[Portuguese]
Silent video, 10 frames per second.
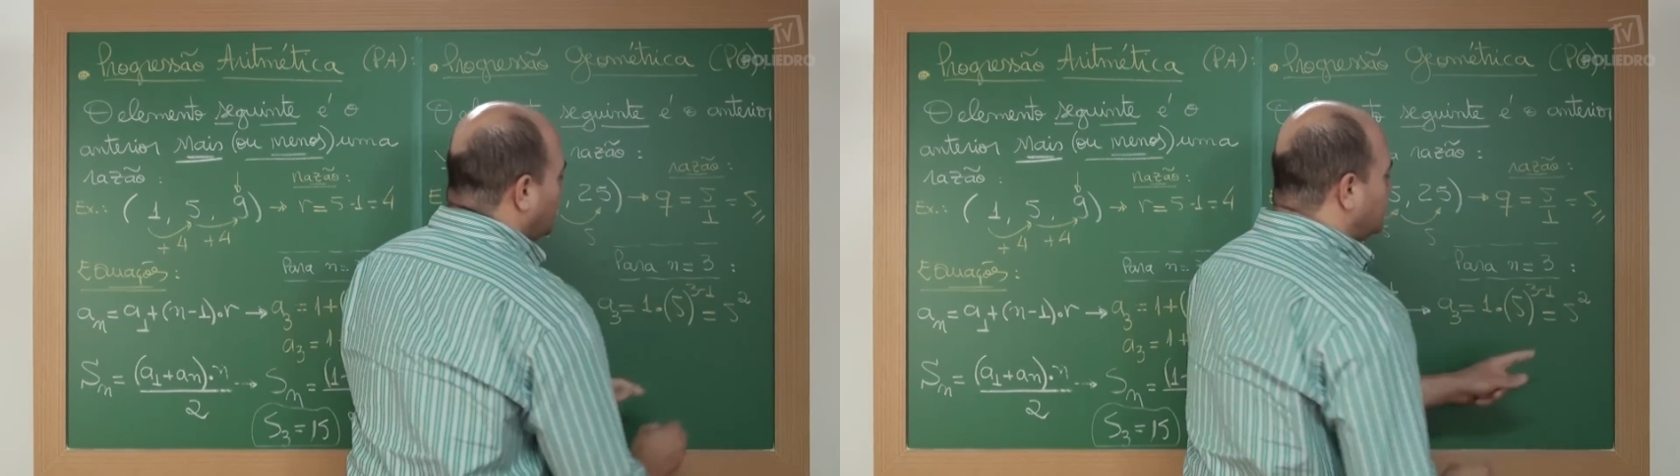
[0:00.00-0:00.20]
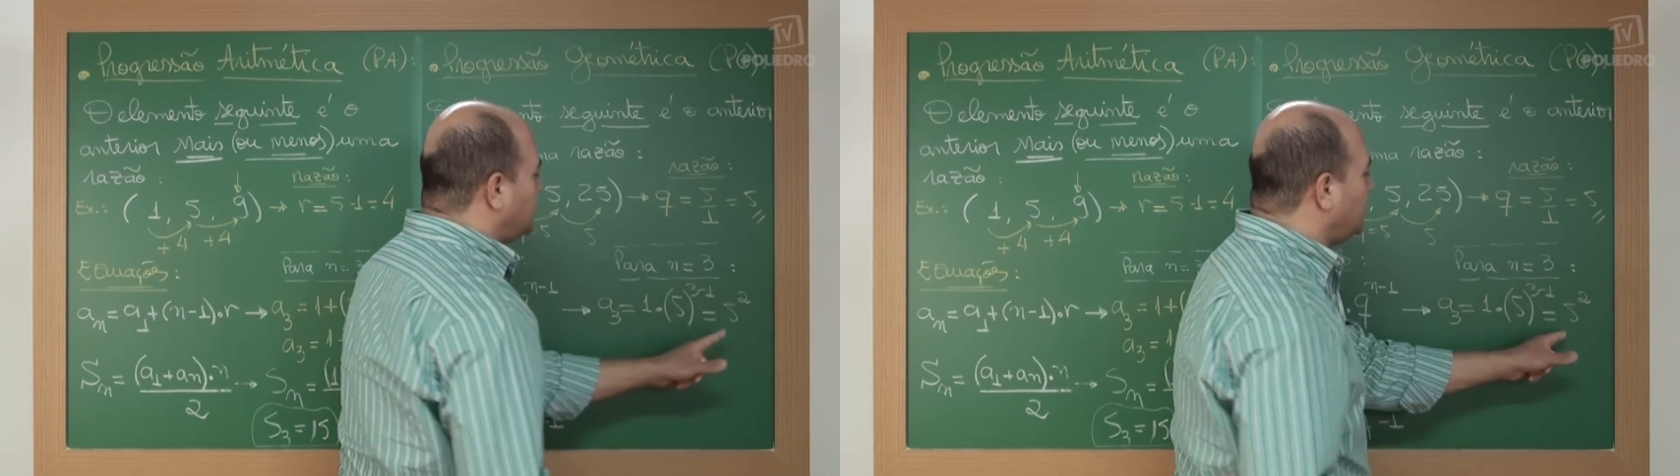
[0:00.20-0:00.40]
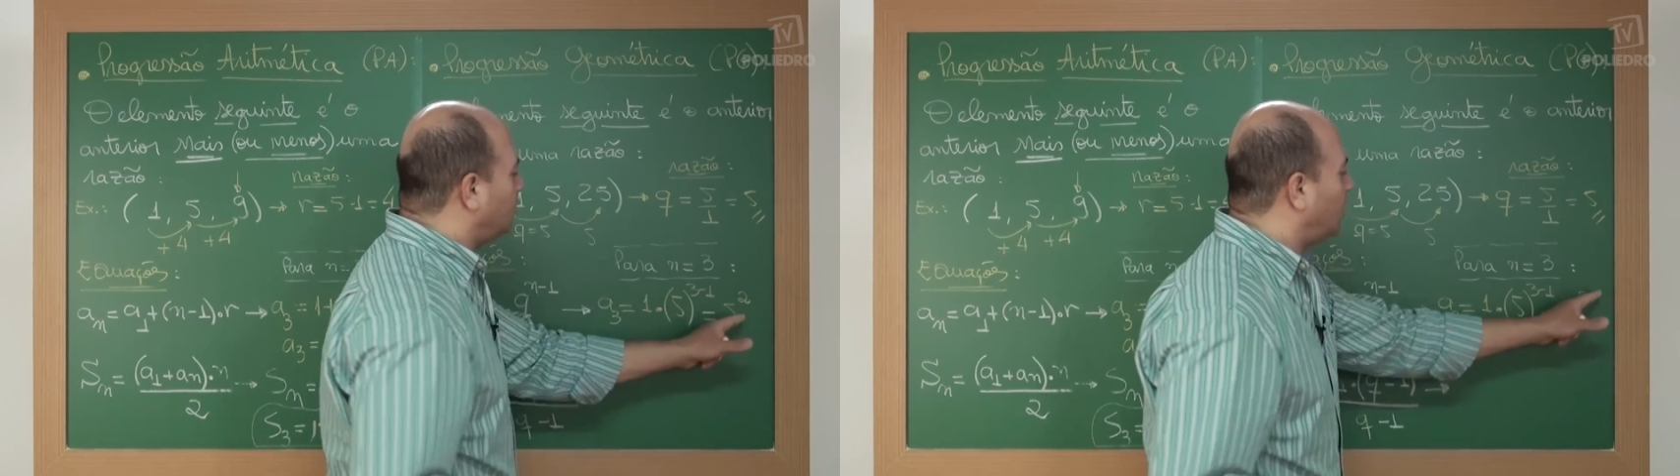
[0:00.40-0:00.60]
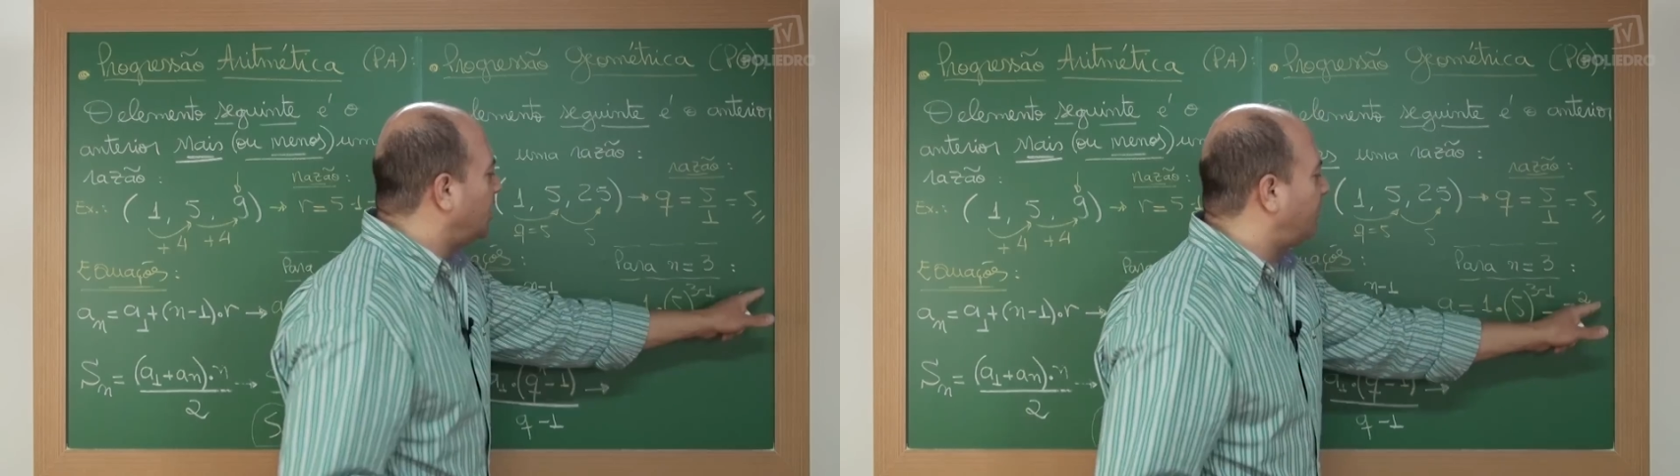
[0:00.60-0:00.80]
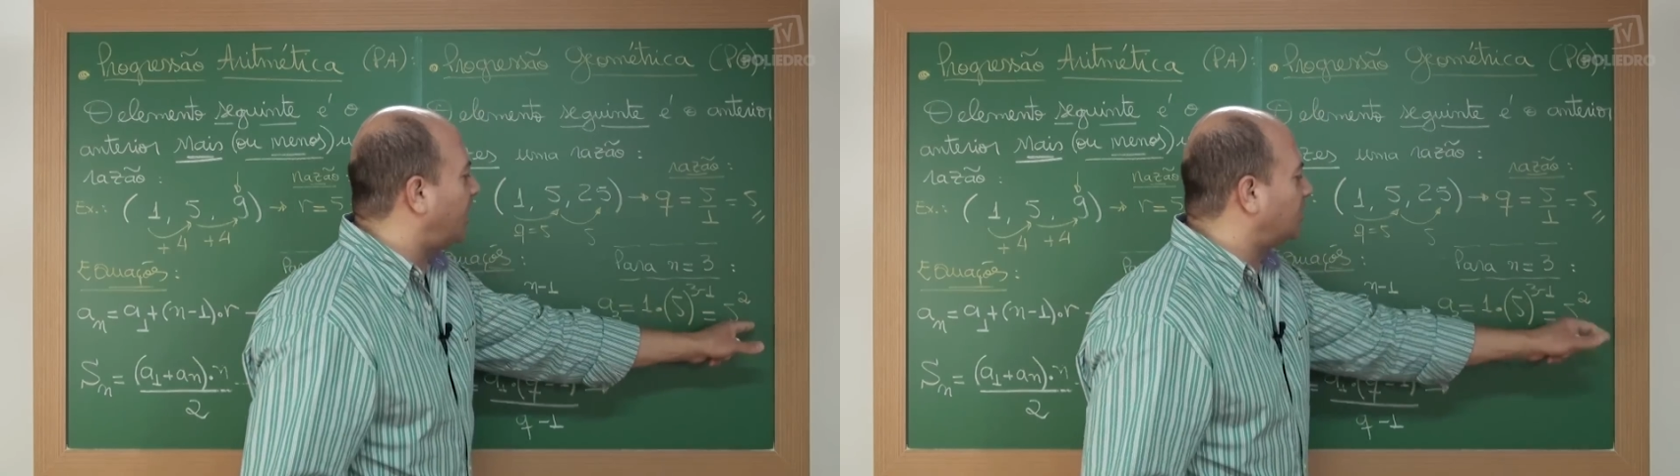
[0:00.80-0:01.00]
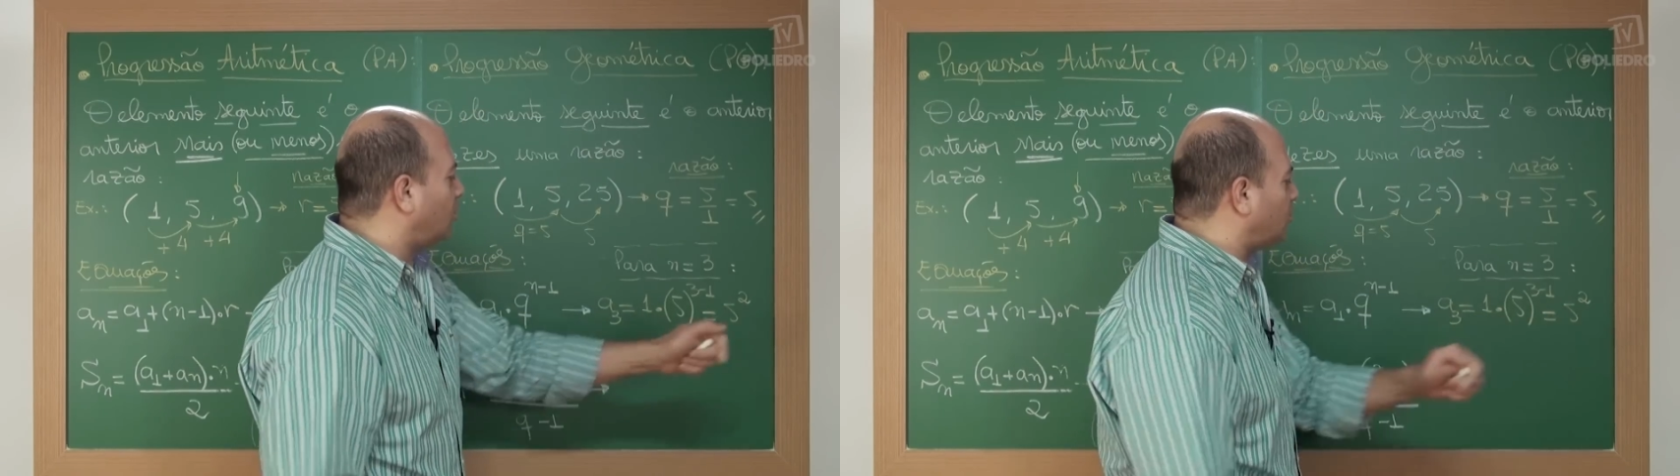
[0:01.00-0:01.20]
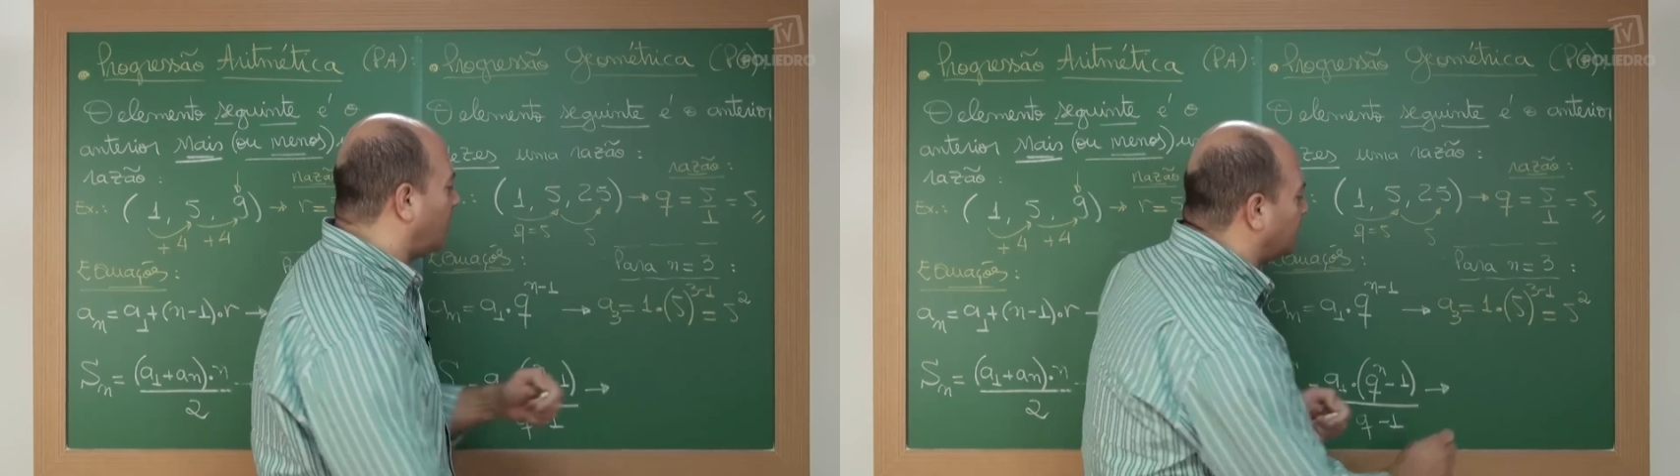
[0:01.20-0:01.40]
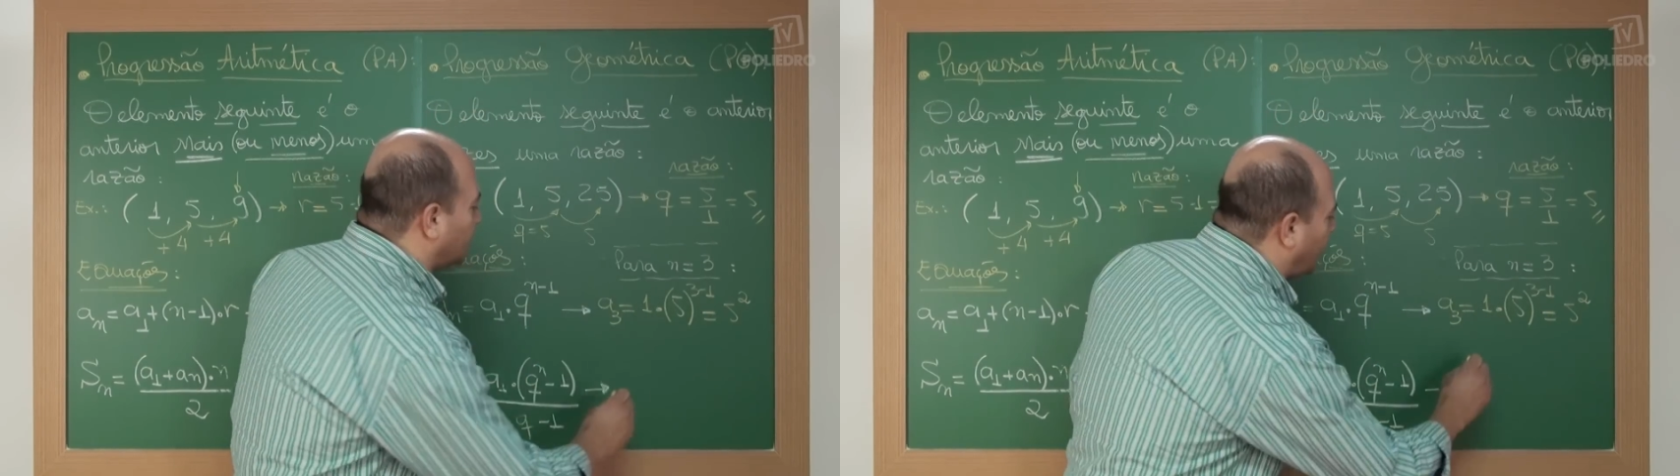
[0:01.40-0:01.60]
5 elevado ao
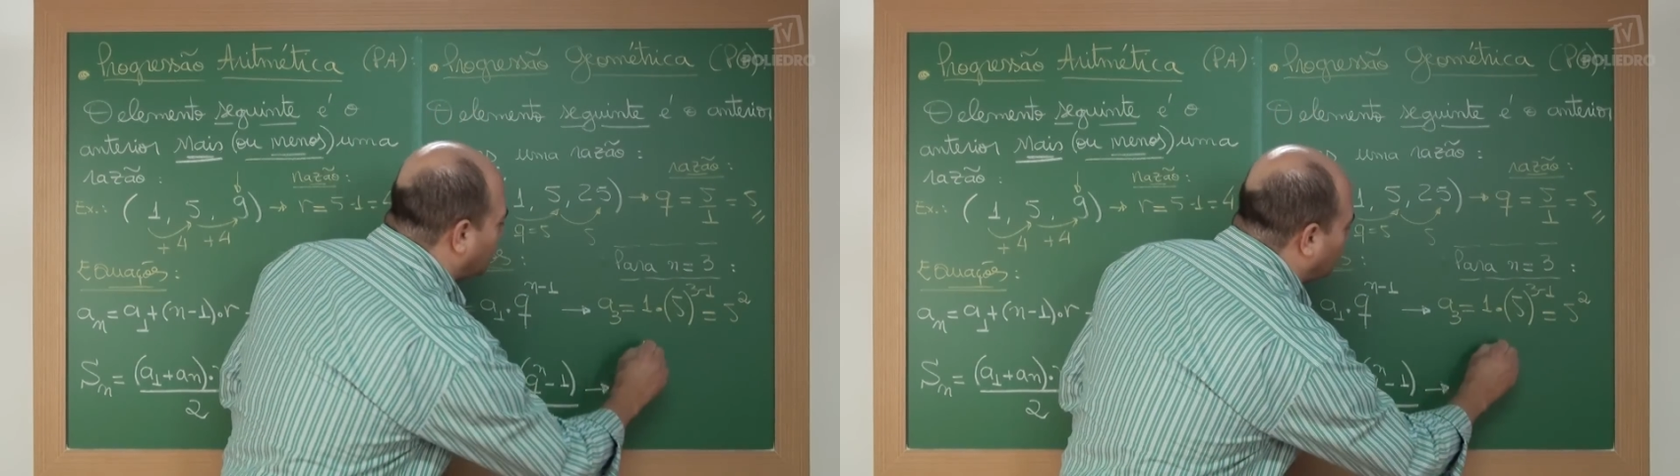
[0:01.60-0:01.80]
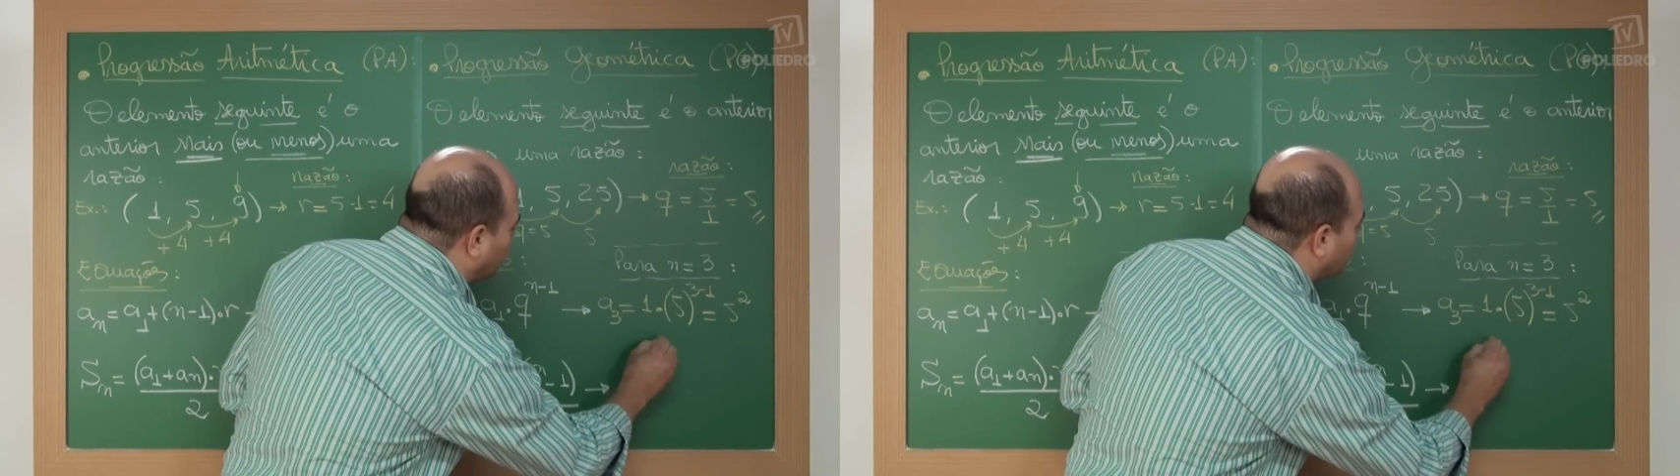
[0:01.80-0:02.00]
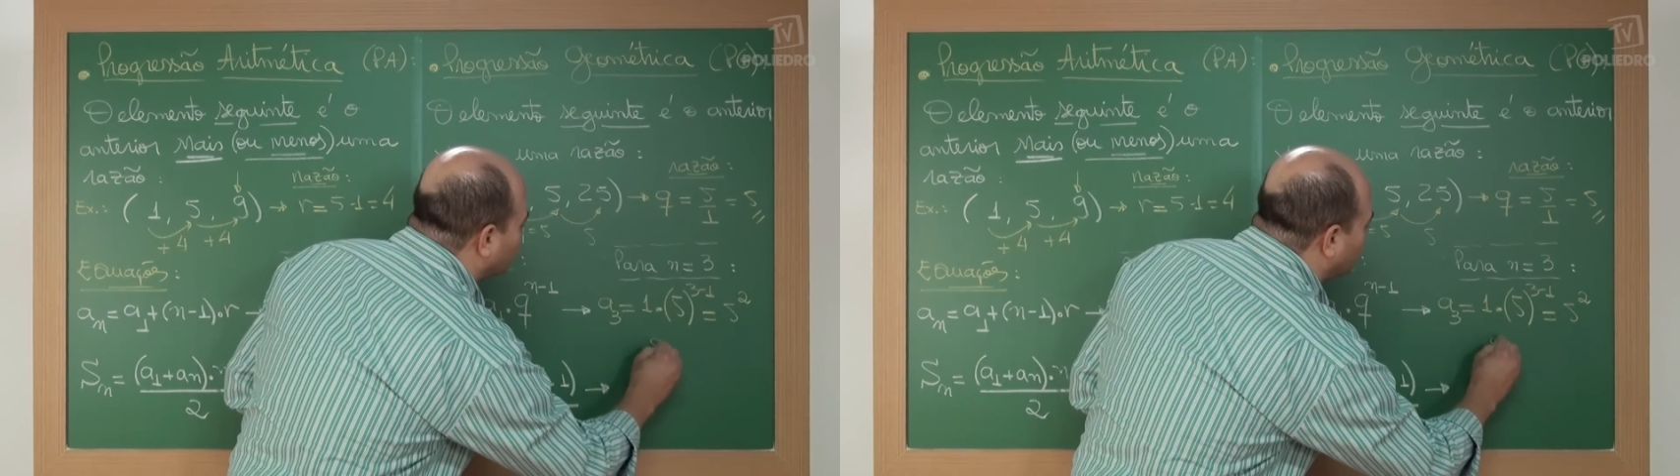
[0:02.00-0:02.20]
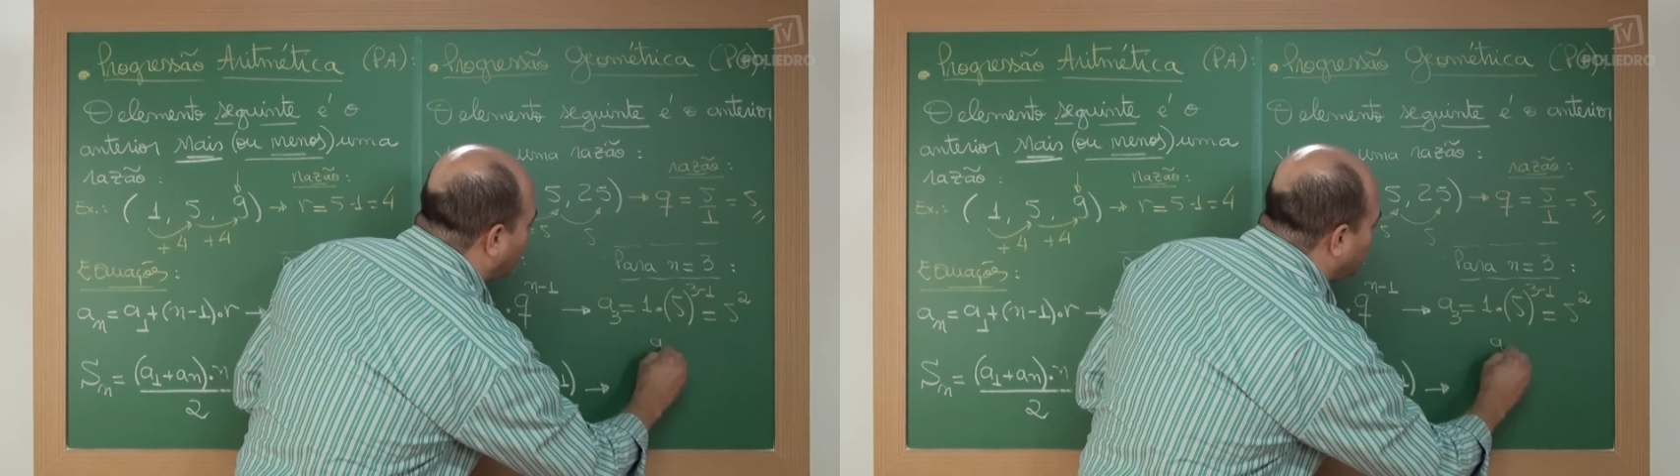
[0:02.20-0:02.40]
quadrado, quanto dá